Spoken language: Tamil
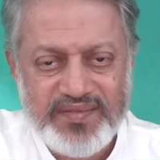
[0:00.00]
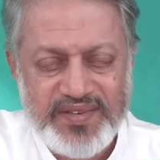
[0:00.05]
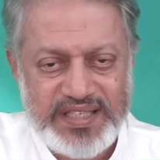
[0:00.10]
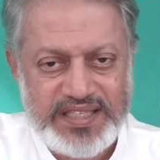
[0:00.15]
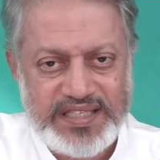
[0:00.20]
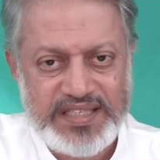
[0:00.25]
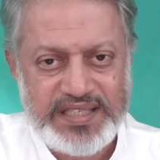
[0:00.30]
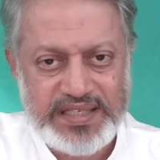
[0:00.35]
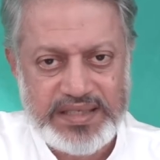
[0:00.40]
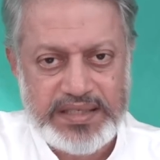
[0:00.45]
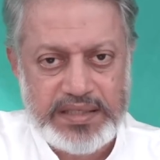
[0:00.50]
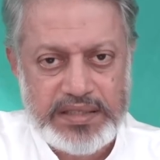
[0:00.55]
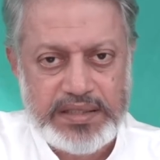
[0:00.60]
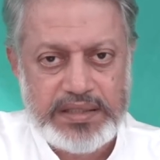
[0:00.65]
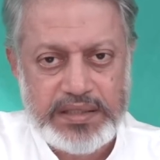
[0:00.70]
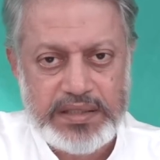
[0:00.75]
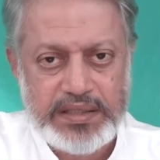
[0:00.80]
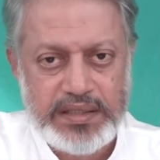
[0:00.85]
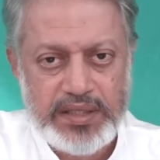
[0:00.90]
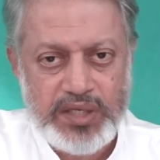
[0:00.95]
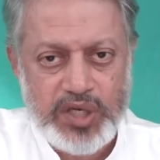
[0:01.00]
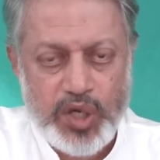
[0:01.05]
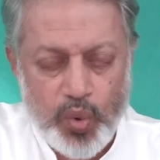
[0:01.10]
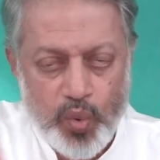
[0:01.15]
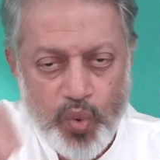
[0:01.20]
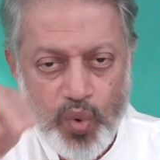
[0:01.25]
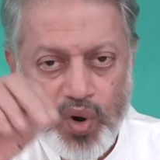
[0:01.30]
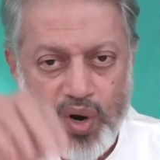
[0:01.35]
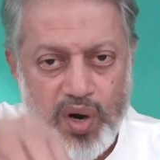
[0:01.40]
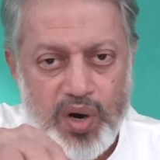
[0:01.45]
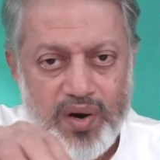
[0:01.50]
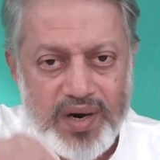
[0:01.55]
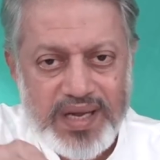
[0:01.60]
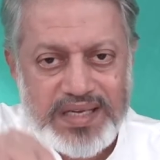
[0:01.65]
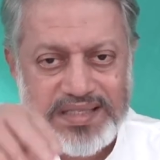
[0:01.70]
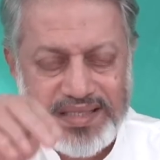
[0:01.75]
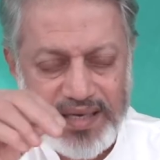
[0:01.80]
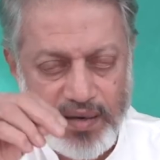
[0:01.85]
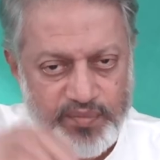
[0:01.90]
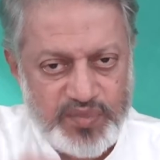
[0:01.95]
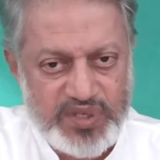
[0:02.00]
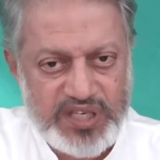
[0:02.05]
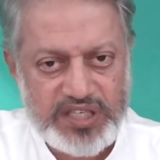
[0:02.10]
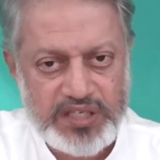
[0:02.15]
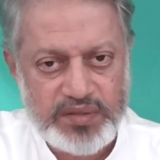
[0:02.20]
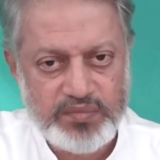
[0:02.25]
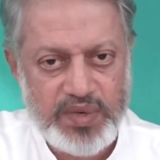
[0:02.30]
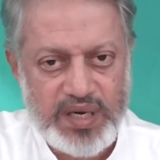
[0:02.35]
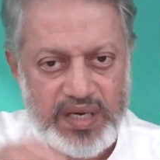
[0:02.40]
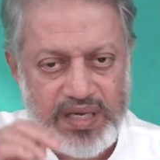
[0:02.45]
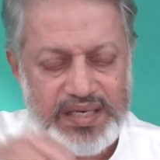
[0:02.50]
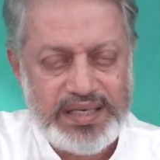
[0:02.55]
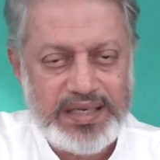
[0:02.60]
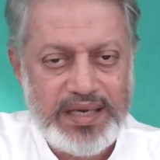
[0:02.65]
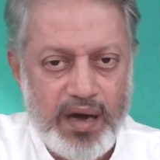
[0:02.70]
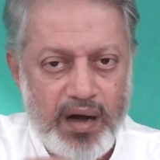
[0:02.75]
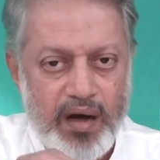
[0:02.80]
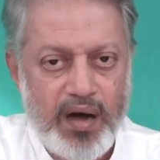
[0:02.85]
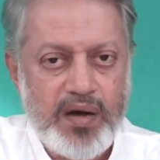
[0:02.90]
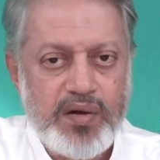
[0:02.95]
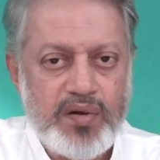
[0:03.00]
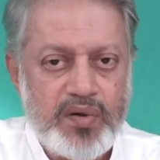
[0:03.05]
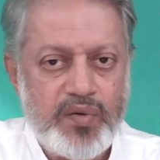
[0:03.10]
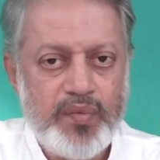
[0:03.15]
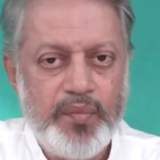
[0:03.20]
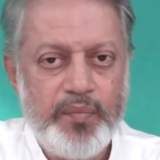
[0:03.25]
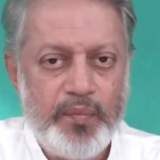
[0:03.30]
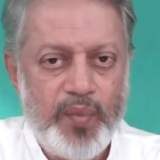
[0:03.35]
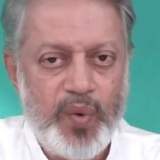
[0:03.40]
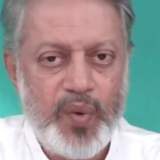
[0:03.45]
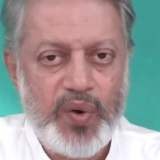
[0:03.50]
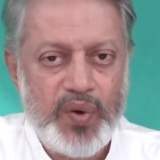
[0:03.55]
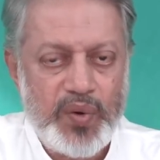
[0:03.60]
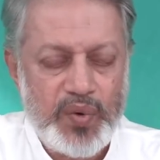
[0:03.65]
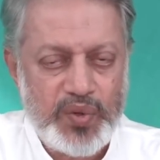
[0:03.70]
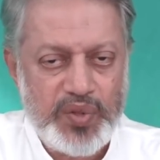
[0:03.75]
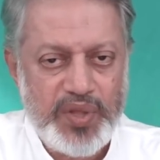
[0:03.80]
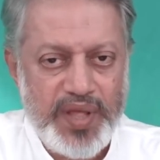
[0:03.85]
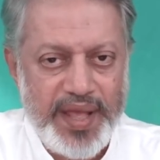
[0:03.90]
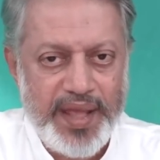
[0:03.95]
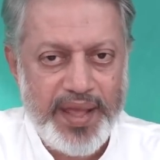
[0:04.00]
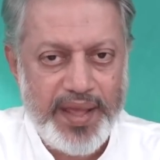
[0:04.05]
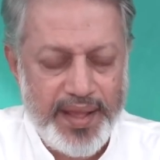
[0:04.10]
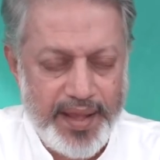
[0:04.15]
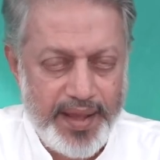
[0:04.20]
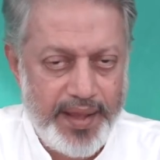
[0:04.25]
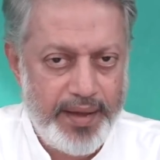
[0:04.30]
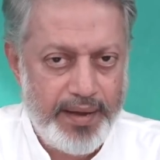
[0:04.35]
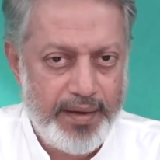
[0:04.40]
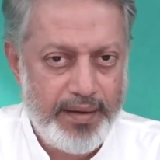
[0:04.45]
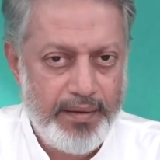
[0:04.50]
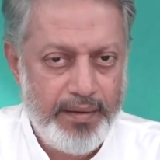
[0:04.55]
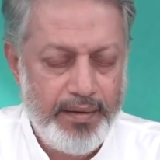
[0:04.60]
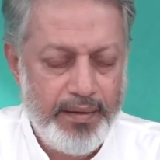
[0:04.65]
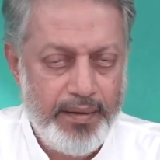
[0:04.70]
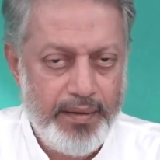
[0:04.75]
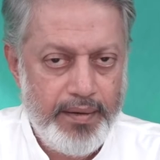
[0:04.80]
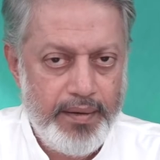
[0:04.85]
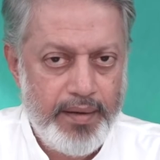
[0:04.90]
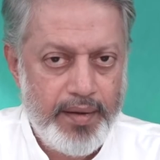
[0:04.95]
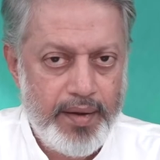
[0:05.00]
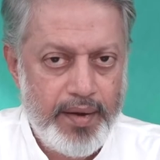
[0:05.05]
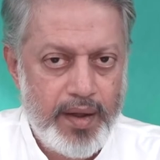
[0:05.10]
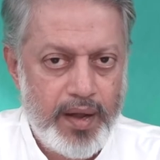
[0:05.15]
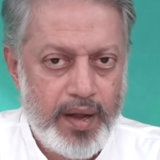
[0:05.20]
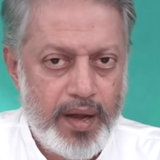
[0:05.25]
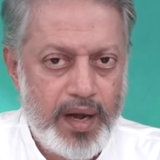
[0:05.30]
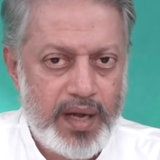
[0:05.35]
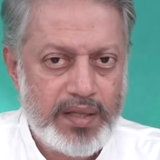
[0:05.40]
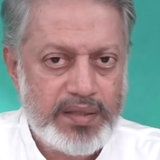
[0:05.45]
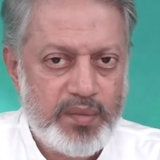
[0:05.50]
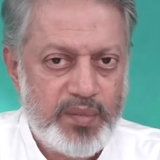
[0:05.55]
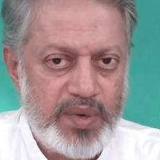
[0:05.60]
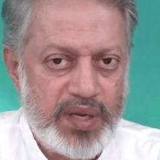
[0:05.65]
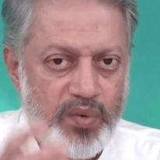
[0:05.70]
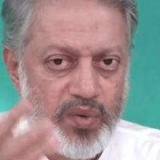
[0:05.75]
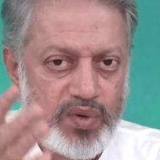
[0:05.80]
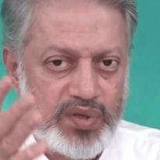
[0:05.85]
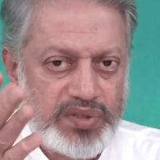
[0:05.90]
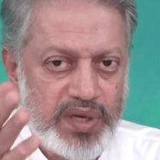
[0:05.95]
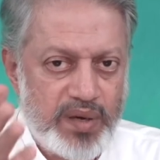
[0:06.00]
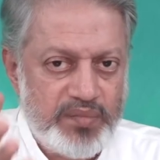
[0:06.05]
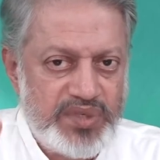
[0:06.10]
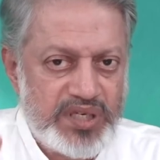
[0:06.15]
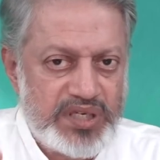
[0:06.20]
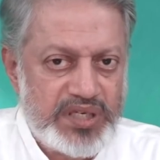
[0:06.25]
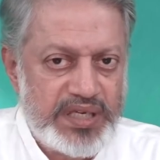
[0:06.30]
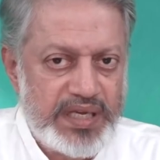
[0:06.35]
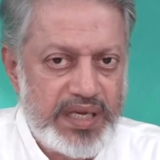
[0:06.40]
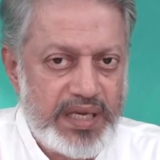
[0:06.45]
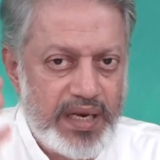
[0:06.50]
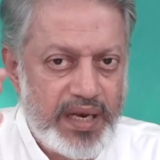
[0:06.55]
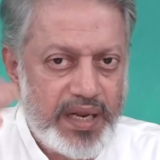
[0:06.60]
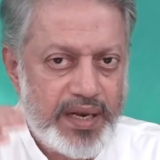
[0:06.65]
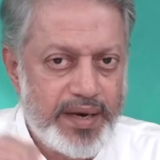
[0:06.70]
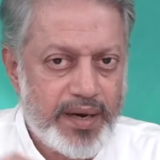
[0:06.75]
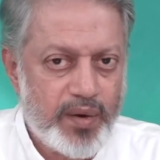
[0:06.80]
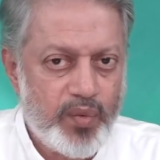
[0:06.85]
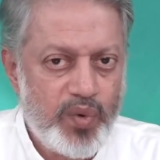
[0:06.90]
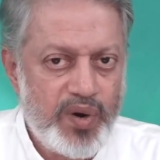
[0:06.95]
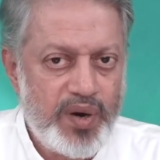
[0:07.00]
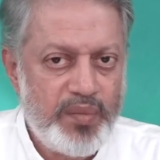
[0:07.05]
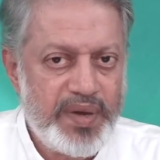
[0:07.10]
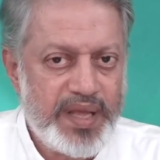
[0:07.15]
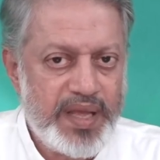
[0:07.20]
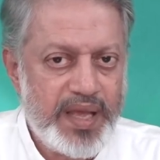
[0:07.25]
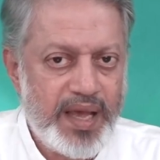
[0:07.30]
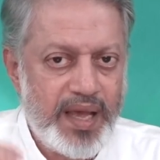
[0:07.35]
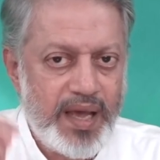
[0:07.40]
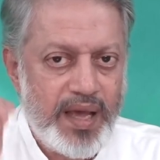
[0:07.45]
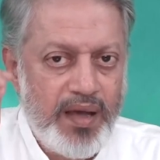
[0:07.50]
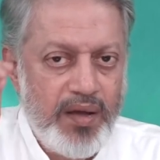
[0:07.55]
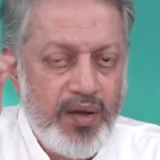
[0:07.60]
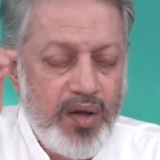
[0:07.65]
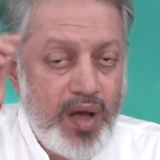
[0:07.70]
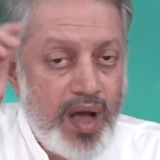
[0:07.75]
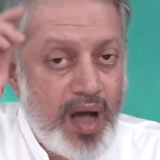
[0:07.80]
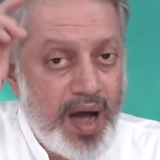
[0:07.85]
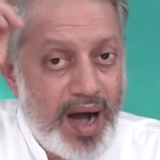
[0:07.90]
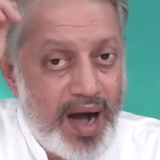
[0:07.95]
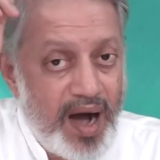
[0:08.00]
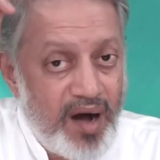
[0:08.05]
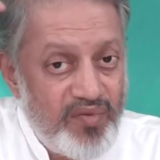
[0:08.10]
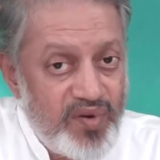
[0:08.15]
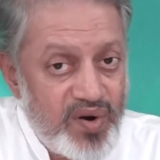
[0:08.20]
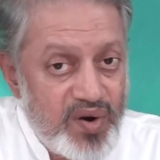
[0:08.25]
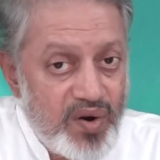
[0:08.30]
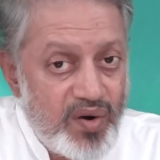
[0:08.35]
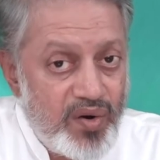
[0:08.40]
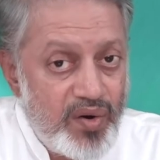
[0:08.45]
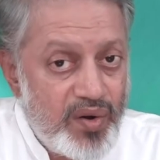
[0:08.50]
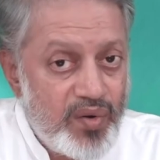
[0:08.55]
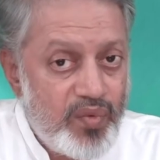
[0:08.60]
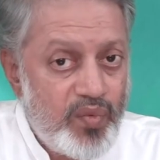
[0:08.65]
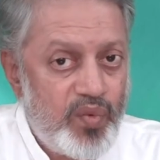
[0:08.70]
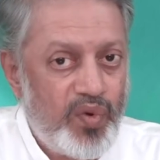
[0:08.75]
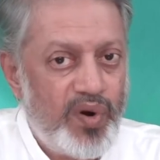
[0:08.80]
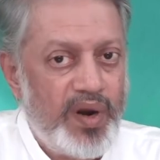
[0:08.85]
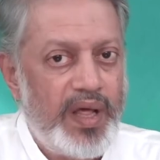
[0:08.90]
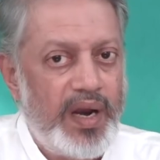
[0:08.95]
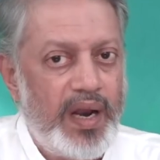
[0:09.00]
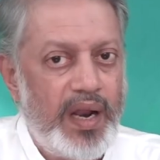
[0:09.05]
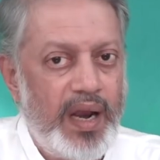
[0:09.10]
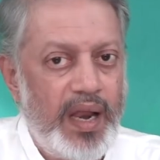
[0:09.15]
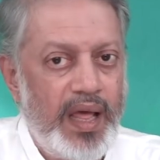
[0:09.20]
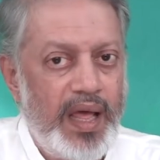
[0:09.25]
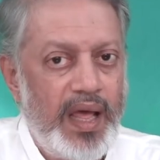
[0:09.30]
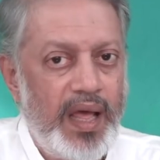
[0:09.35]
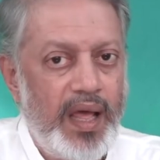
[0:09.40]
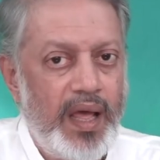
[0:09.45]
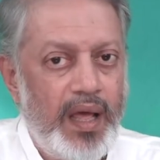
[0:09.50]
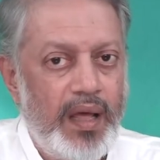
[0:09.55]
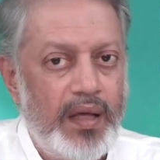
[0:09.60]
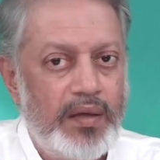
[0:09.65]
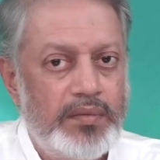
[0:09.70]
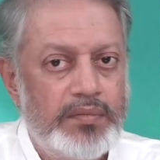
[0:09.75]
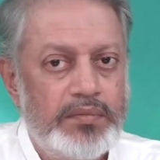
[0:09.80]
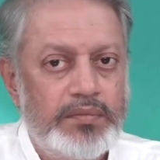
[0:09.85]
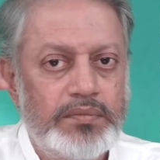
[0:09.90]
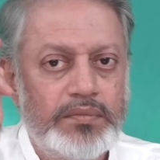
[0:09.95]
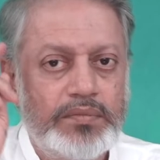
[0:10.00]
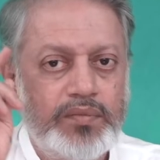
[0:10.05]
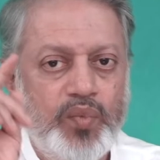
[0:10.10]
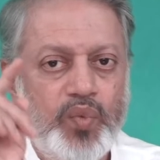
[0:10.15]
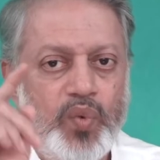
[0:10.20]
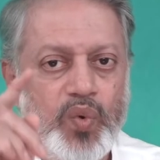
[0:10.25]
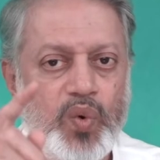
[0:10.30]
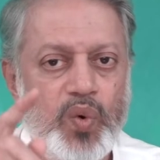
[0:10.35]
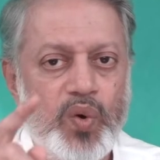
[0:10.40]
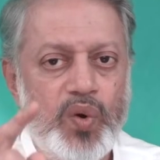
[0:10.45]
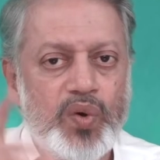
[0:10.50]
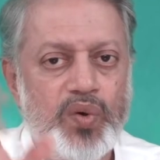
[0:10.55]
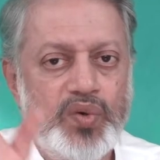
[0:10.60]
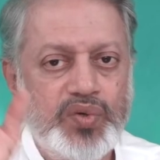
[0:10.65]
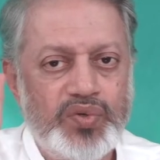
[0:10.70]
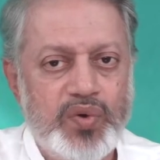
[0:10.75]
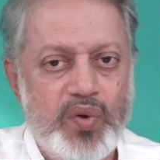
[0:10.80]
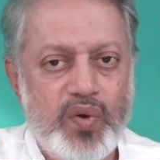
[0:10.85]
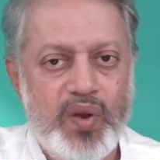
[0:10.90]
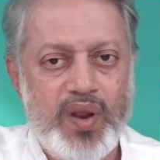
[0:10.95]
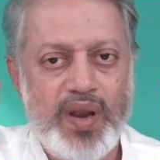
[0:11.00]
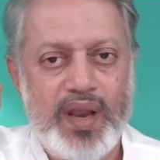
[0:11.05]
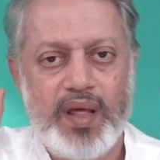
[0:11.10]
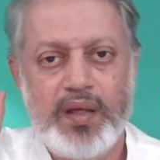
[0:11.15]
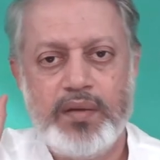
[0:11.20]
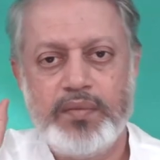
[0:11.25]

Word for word: வச்சு உங்களை சப்ஜெக்ட் மாதிரி ஆக்கும் பொழுதே அந்த மாதிரி ஒரு சப்ஜெக்டே இல்லைன்ற உண்மையை அவங்களும் உணரலை உங்களுக்கும் சொல்லலை